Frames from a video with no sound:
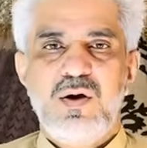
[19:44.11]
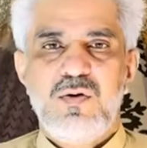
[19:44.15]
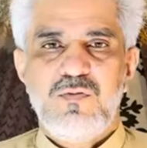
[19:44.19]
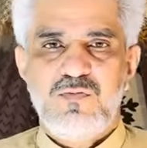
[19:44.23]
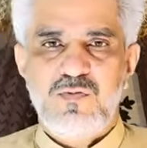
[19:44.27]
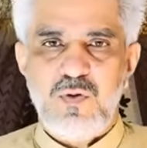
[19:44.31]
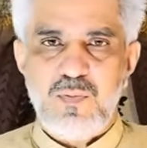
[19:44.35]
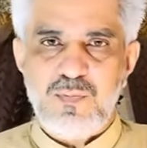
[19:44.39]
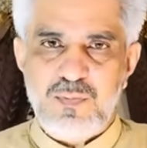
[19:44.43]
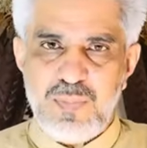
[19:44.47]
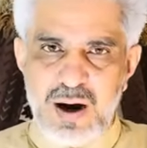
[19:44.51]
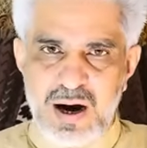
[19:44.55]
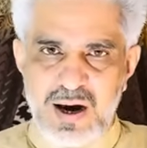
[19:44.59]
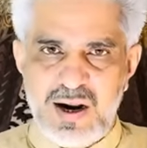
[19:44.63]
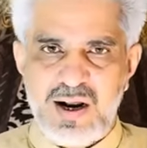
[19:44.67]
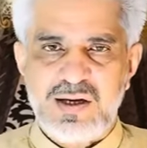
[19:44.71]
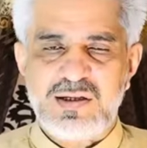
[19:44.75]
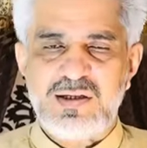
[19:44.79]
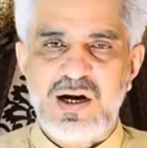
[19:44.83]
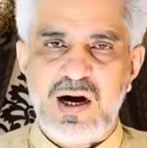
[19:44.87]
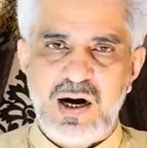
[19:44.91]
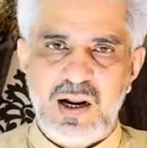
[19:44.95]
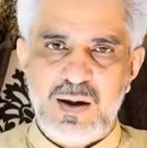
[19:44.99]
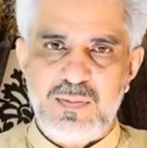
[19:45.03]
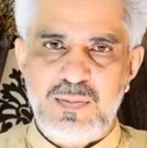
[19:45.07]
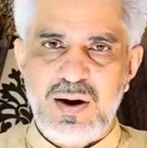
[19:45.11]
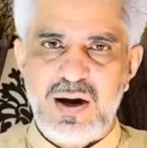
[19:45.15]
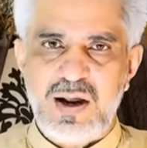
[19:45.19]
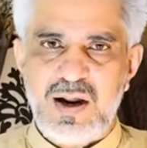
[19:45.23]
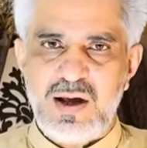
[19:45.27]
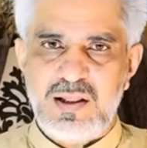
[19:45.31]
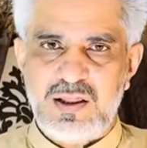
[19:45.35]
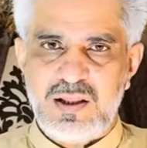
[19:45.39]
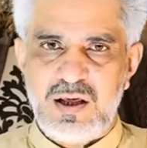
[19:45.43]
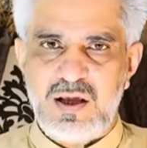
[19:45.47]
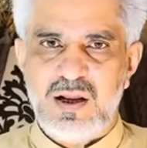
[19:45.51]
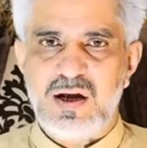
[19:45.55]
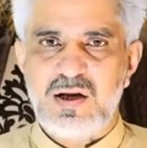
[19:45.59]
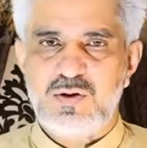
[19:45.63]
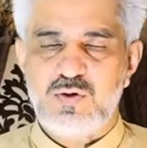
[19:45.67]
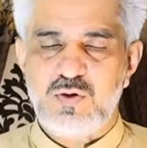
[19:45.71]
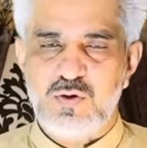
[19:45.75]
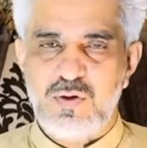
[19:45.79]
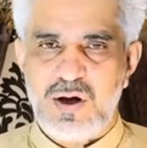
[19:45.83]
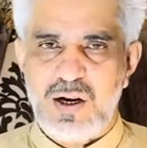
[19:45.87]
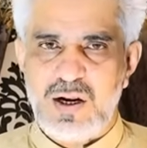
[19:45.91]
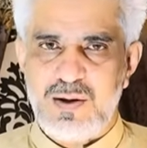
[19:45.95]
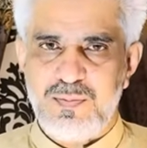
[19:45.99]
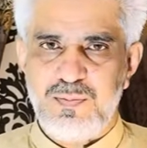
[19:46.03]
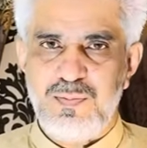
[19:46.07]
वो बारह साढ़े बारह तेरह सौ
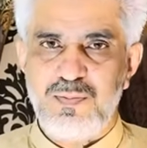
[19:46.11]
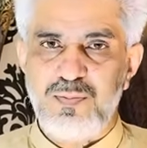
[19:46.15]
वाले